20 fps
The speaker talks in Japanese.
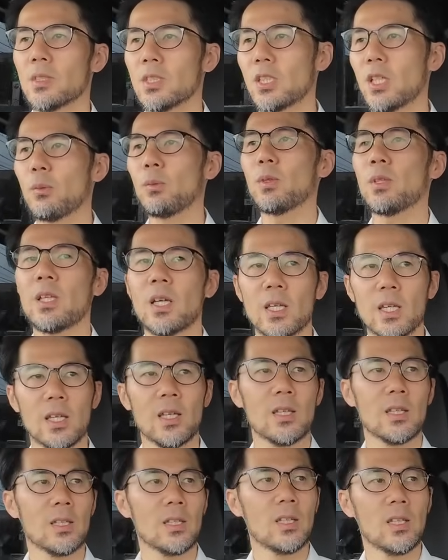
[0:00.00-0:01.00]
自分だ
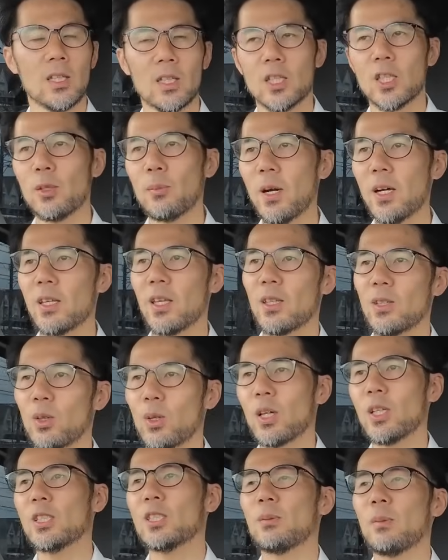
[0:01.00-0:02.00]
け2万円
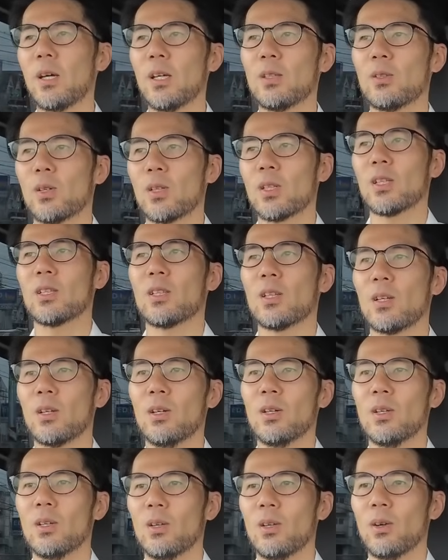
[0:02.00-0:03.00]
とか1万円とかだったら
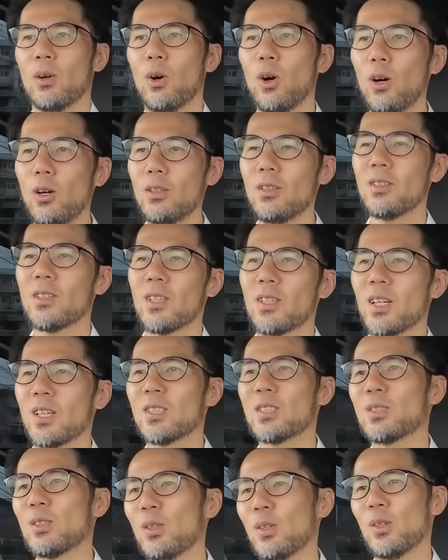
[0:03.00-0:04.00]
おってな
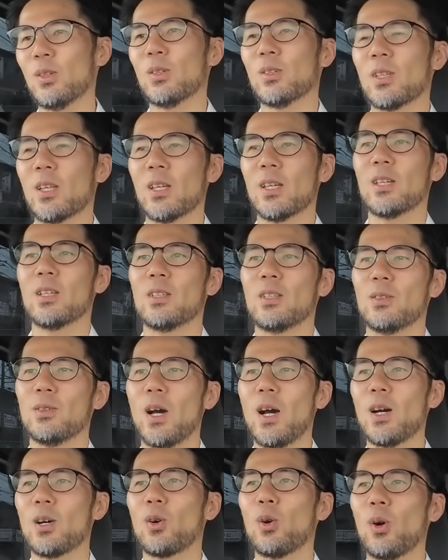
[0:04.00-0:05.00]
りそうでう
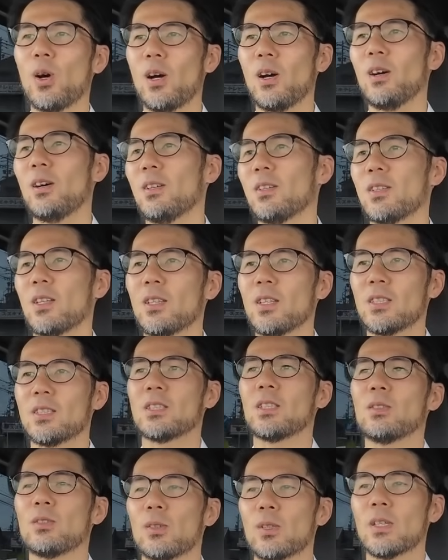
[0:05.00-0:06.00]
わ怖いってなっ
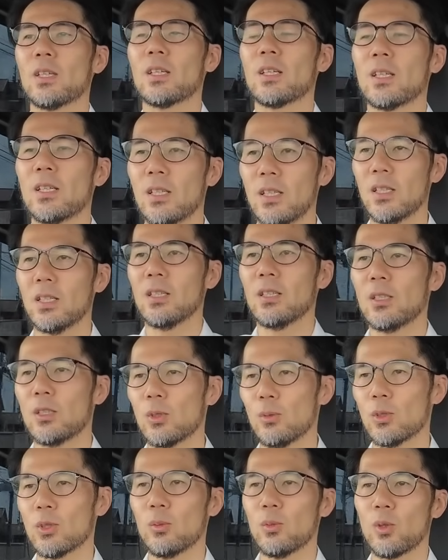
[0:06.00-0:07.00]
ちゃうので
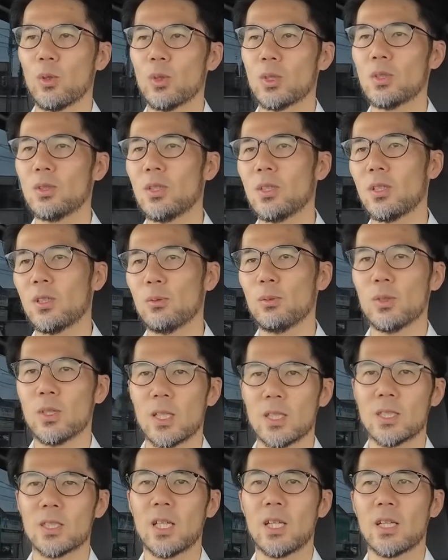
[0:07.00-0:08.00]
そもそもご祝儀っていう文
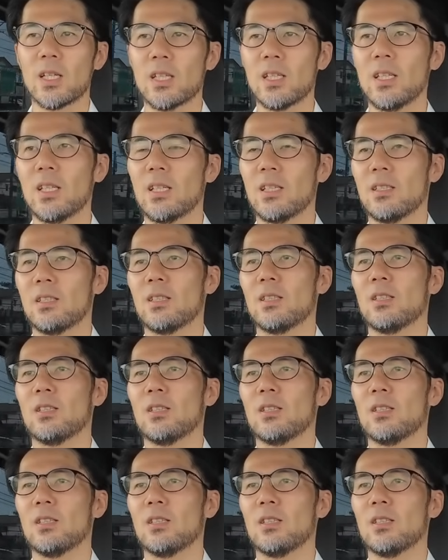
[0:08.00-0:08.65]
化自体がね